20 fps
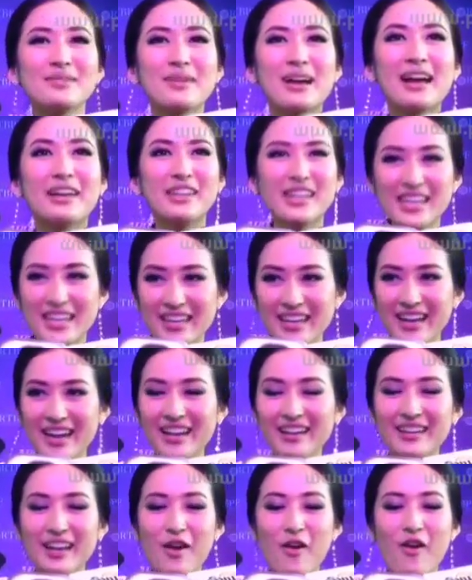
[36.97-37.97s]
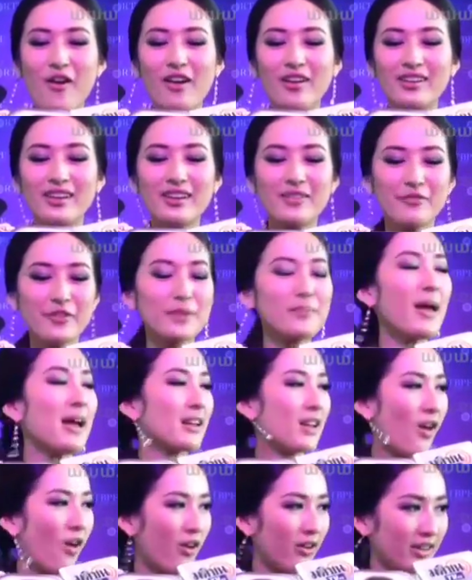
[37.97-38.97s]
ค่ะดีค่ะละครเออฟีด
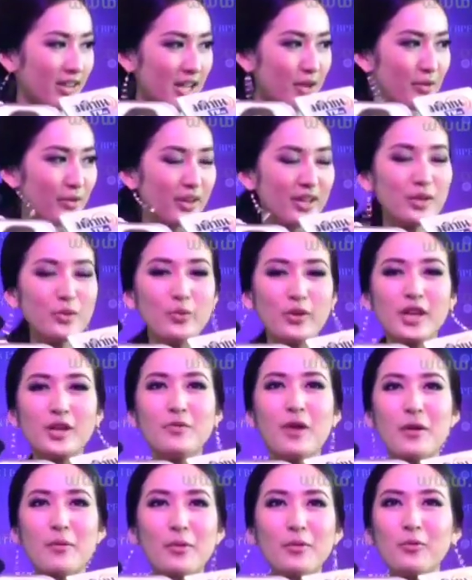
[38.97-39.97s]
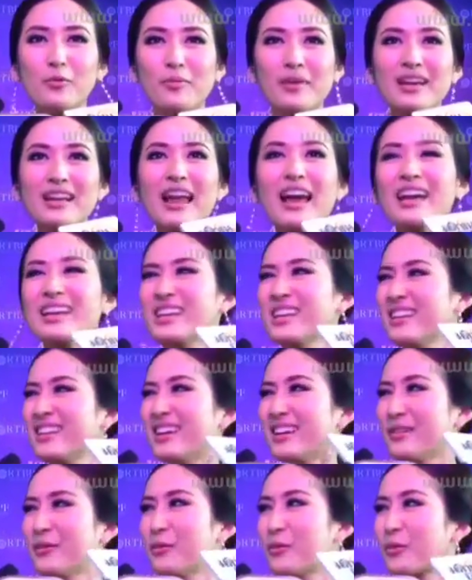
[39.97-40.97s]
แบ็ละครดีกว่าที่หนูคิดไว้เพราะหนูไม่กล้าคิด
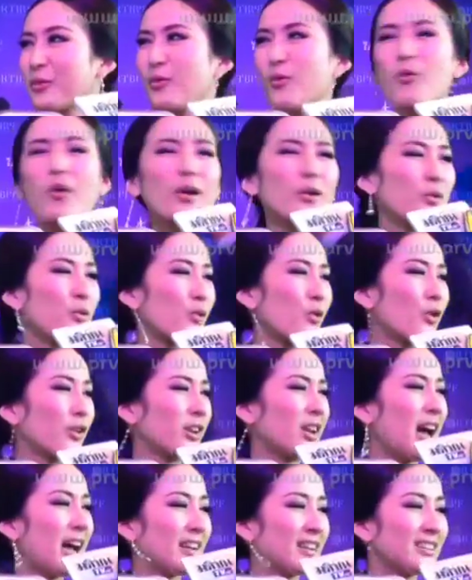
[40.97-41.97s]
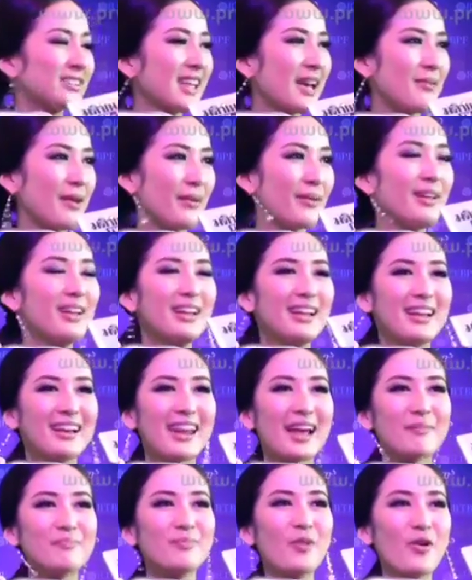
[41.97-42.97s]
อ่ะหนูกลัวหนูกดดันตั้งแต่แบบ
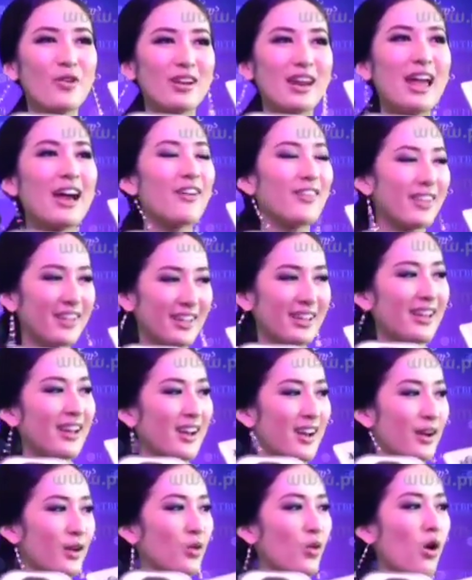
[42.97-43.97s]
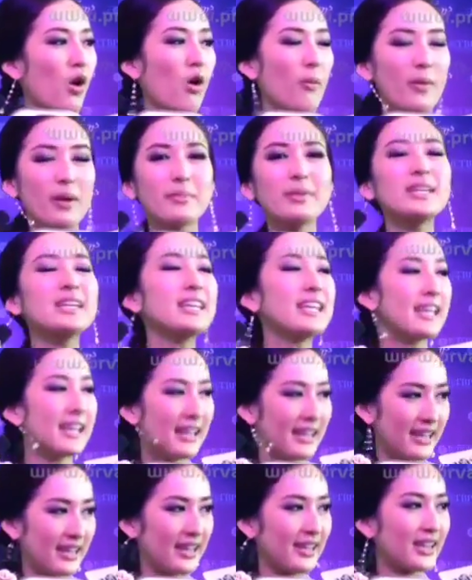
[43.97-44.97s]
รับบทแล้วอะไรอย่างเงี้ยค่ะกลัวออกมาไม่ดี
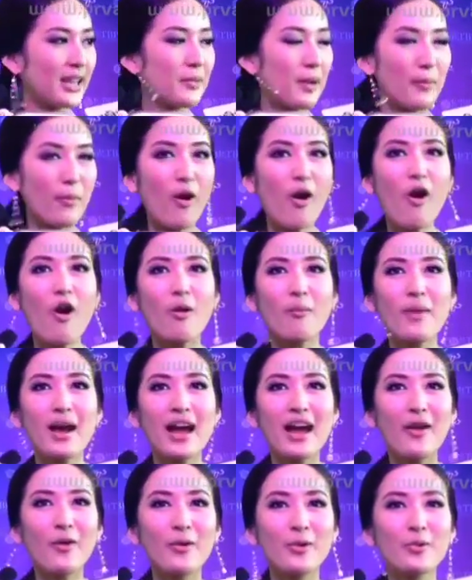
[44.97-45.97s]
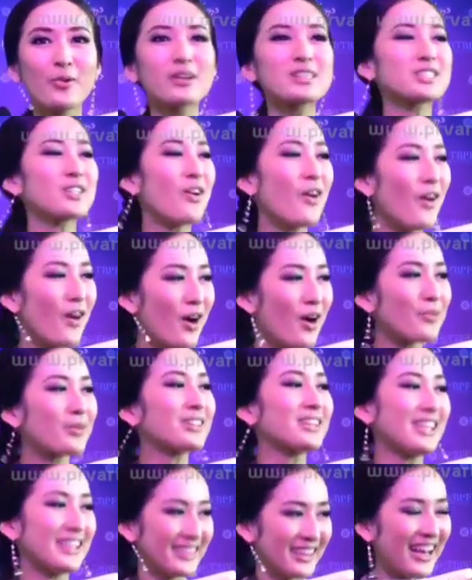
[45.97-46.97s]
อะไรอย่างงี้แต่แบบพอออกมาคนดูก็ชอบ
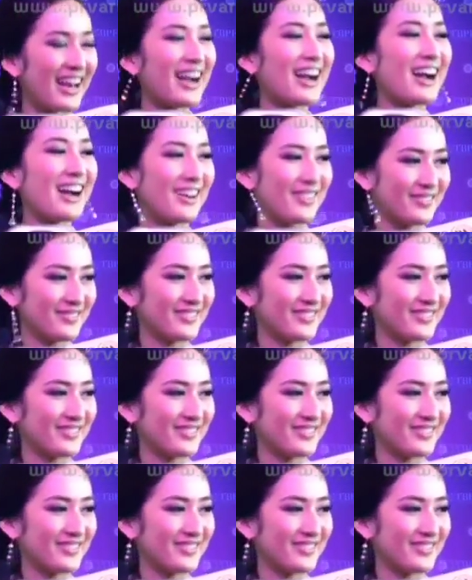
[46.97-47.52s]
ก็ติดตาม